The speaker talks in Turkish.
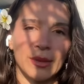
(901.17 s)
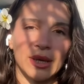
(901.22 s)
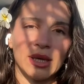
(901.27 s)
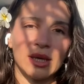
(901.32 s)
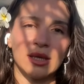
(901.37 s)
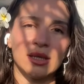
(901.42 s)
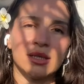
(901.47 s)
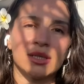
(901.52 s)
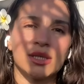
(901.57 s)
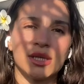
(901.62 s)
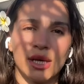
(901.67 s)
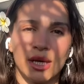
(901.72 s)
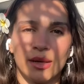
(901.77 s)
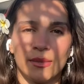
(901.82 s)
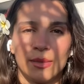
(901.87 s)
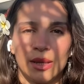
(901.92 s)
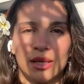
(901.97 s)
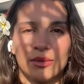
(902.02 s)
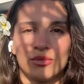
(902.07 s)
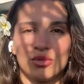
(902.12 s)
İngilizce
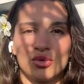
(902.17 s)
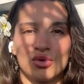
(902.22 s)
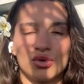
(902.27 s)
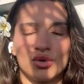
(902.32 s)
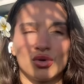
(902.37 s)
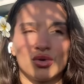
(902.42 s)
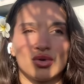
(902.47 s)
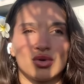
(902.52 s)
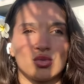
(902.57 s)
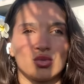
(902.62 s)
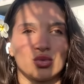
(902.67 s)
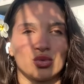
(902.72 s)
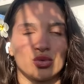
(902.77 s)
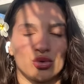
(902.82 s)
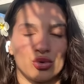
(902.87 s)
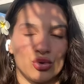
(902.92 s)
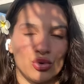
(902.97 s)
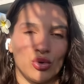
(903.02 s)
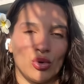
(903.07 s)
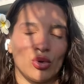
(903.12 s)
benim %100
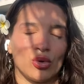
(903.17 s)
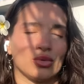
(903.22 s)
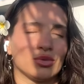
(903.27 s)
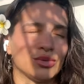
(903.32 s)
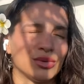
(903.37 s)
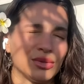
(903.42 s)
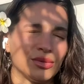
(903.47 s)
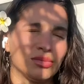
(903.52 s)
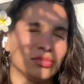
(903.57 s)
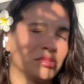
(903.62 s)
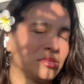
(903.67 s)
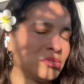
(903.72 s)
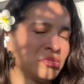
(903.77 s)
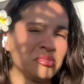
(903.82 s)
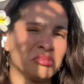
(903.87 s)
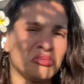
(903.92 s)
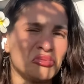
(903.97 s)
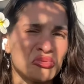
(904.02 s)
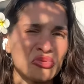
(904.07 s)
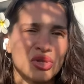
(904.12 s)
burslu okumuş.
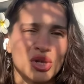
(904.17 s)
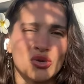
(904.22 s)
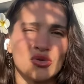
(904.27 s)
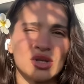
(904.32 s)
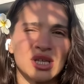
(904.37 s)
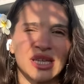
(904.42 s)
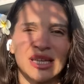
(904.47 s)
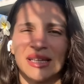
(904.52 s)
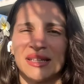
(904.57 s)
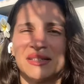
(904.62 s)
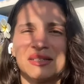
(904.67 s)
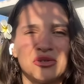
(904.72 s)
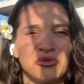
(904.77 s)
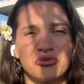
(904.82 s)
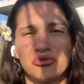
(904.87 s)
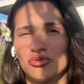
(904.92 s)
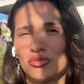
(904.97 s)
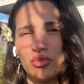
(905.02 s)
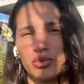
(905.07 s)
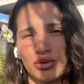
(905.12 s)
%100 İngilizce,
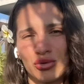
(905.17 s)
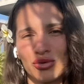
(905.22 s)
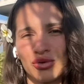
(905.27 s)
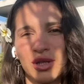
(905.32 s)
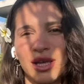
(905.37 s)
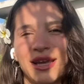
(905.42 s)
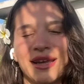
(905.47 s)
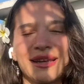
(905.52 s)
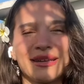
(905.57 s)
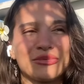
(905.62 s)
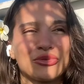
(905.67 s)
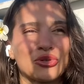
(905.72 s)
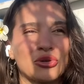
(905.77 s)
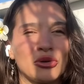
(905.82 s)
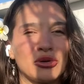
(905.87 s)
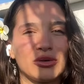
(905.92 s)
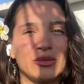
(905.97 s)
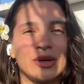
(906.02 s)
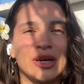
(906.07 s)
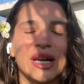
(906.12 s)
%100 bursu da eklemiş
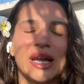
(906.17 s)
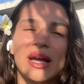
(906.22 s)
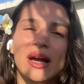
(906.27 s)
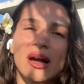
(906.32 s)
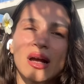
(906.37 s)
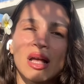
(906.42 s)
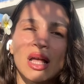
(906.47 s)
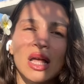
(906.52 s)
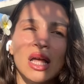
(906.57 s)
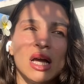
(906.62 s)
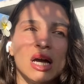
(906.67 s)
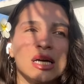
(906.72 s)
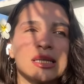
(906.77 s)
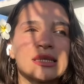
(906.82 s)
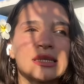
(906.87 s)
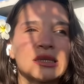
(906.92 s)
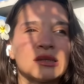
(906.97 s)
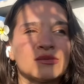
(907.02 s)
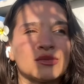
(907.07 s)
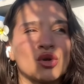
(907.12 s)
oldum araya.
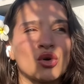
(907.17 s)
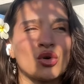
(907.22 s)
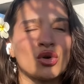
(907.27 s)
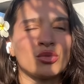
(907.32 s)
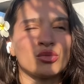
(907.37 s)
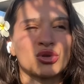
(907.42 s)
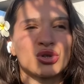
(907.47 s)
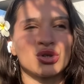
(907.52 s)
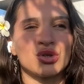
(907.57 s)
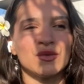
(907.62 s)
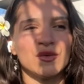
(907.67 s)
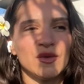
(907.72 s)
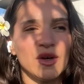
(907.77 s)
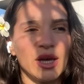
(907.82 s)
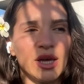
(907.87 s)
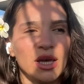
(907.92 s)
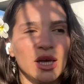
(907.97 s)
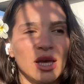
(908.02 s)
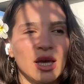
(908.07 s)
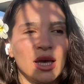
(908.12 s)
Atılımda okumuştum
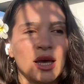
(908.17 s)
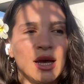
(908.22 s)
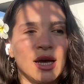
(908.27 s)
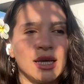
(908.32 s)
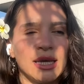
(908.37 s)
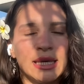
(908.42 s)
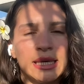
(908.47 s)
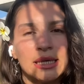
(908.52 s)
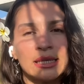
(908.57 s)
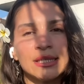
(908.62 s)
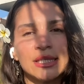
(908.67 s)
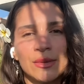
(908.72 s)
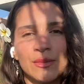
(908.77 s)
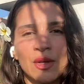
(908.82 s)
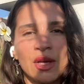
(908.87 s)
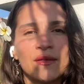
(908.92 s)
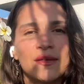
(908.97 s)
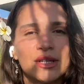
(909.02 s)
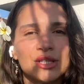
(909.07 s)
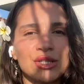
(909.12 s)
ve hani İngilizcemi
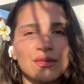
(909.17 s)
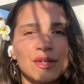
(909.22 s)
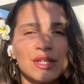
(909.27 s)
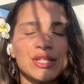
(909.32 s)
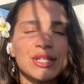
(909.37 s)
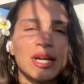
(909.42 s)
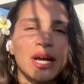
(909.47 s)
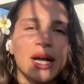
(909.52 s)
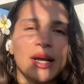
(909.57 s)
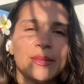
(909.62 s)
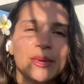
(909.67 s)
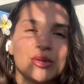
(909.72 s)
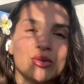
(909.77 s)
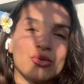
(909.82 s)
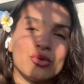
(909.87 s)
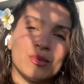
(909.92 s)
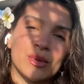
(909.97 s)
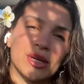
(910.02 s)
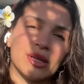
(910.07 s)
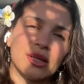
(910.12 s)
yavaş yavaş
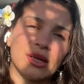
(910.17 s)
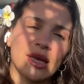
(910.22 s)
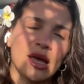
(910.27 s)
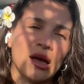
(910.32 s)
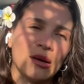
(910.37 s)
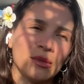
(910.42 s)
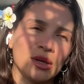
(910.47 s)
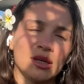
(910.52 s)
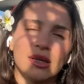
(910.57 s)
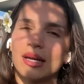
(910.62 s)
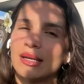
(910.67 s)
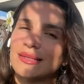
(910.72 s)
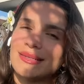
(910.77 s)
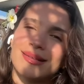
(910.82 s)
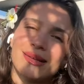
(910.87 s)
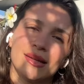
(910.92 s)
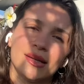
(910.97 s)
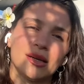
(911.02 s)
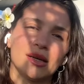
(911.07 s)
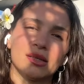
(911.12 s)
kaybediyordum. Arada Kamil
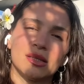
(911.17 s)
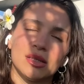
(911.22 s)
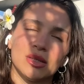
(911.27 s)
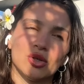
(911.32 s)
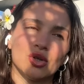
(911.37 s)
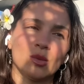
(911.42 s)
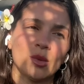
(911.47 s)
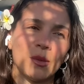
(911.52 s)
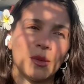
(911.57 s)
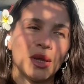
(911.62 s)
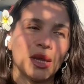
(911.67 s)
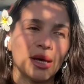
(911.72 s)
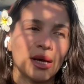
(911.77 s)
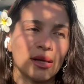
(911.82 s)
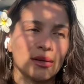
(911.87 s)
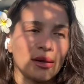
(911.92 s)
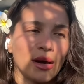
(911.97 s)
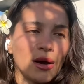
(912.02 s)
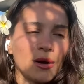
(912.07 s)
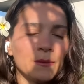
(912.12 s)
derslerine katılıyordum ama ne
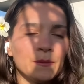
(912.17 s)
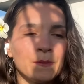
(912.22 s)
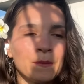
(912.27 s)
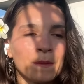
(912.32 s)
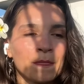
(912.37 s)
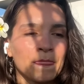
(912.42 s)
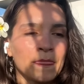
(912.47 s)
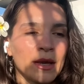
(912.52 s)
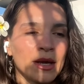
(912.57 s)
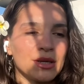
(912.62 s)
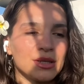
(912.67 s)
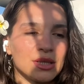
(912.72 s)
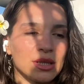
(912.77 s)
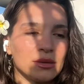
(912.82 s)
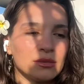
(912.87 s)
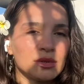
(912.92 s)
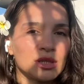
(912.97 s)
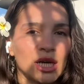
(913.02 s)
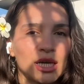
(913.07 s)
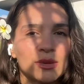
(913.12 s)
kadar. İşte
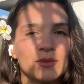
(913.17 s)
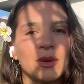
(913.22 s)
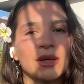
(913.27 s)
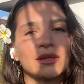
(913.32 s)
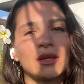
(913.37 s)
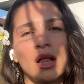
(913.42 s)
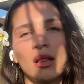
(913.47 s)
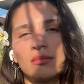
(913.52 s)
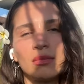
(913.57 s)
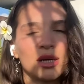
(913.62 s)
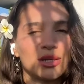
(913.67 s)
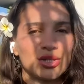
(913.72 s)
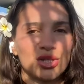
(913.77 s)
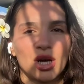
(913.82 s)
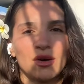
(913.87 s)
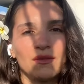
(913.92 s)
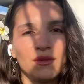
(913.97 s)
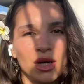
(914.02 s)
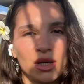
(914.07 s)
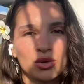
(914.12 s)
çat pat
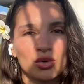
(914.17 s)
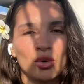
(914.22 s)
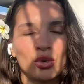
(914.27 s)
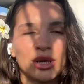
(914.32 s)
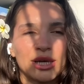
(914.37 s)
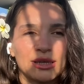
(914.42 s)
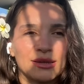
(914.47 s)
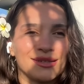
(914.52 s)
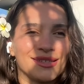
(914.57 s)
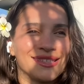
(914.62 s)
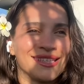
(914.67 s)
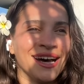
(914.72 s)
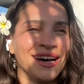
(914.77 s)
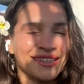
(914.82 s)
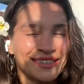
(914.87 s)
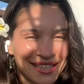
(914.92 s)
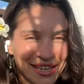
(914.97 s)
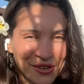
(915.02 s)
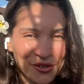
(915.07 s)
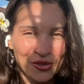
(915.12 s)
Almancam vardı o gitti
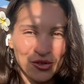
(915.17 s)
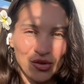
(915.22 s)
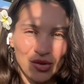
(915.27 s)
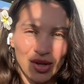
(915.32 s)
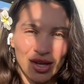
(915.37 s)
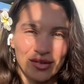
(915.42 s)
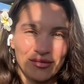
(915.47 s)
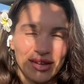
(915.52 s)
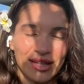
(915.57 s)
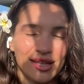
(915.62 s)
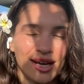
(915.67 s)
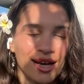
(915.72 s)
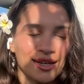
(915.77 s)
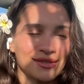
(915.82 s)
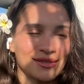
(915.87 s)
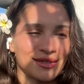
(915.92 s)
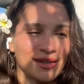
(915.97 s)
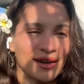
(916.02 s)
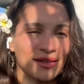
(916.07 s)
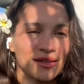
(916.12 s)
zaten onu veda
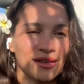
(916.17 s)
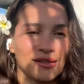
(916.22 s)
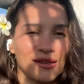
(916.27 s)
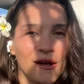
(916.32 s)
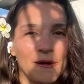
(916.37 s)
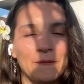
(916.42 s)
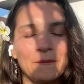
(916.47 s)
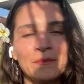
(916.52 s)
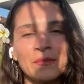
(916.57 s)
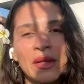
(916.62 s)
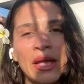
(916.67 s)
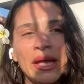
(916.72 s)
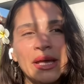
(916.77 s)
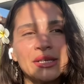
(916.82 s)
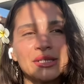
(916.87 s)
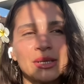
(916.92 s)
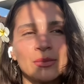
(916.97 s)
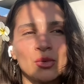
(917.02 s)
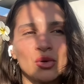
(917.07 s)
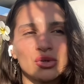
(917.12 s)
ettik adadan.
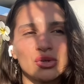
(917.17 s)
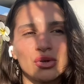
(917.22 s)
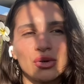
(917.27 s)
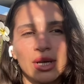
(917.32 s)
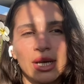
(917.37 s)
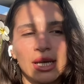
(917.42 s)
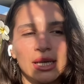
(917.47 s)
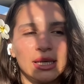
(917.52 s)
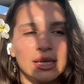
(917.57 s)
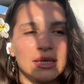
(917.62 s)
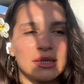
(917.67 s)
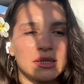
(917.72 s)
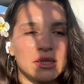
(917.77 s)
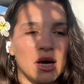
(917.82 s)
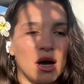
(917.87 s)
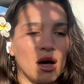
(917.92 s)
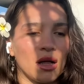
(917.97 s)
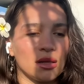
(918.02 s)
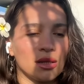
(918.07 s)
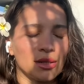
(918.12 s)
İşte motor ehliyeti
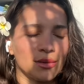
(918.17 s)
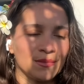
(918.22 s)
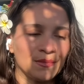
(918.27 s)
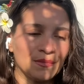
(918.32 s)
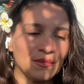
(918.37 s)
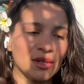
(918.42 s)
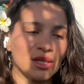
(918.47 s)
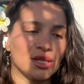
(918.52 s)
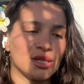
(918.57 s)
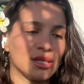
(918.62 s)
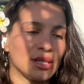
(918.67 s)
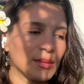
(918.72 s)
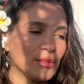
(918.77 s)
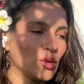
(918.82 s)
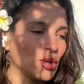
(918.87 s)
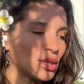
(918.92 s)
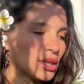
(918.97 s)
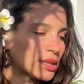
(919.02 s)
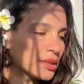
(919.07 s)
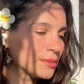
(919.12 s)
aldım. İşte
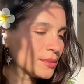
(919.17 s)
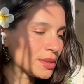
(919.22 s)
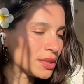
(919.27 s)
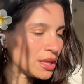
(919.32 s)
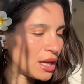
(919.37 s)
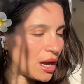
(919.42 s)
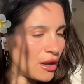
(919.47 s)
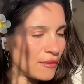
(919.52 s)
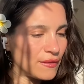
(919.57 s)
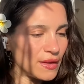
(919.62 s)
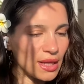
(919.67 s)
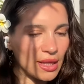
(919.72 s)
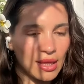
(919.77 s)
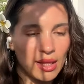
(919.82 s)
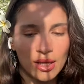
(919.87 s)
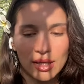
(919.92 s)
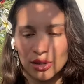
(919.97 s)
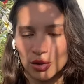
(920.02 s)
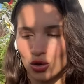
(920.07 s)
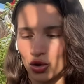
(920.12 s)
böyle
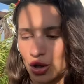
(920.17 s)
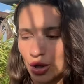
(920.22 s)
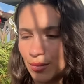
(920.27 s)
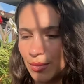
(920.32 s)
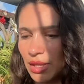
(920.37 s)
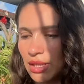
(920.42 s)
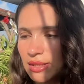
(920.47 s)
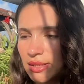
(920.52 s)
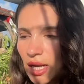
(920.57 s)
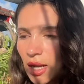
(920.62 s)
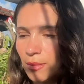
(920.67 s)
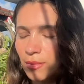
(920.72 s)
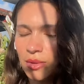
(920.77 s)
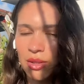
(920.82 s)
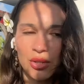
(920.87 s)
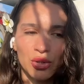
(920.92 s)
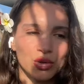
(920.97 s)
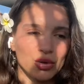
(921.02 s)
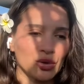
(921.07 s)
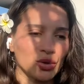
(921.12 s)
kıyafetler alıyorum,
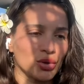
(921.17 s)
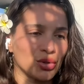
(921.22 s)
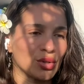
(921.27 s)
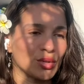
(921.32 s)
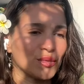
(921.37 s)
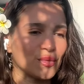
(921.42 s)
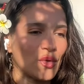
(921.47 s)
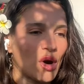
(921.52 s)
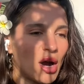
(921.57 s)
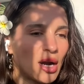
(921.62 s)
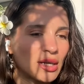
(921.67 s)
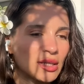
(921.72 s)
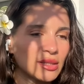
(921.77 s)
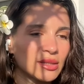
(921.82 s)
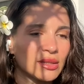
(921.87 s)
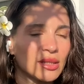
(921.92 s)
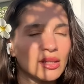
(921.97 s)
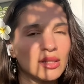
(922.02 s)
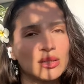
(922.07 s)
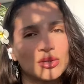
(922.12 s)
kitaplar okuyorum,
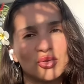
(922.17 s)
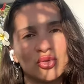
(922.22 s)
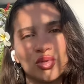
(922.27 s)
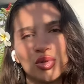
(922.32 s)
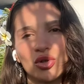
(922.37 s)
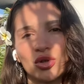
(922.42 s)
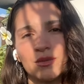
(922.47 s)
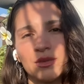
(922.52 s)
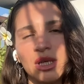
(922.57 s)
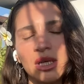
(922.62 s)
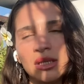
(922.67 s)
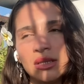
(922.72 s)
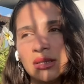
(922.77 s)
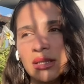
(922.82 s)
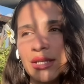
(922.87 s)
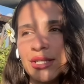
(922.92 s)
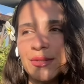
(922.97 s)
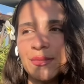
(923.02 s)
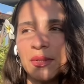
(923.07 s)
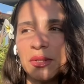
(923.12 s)
farkındalık diyorum,
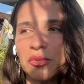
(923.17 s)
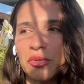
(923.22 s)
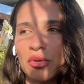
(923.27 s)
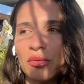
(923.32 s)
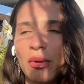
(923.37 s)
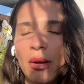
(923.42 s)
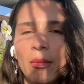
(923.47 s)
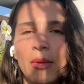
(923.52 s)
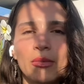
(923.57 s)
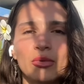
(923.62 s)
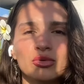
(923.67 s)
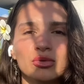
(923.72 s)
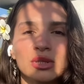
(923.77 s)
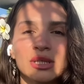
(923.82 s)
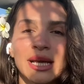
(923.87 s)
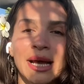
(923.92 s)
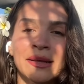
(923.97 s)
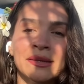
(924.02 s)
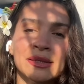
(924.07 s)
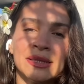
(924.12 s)
derinleşme diyorum ama bunu
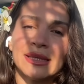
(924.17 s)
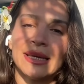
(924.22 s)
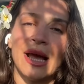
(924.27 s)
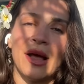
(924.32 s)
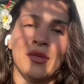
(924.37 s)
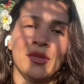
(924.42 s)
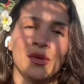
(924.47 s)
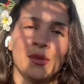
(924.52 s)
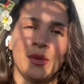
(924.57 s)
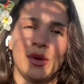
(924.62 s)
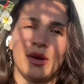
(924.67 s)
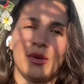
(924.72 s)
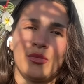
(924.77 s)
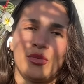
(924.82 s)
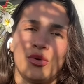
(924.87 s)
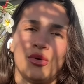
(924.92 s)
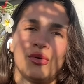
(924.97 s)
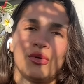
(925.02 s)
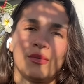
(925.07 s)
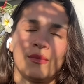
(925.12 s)
kendi kendime
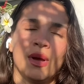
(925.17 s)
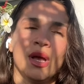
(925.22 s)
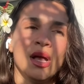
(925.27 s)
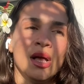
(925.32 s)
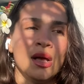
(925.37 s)
yapıyorum.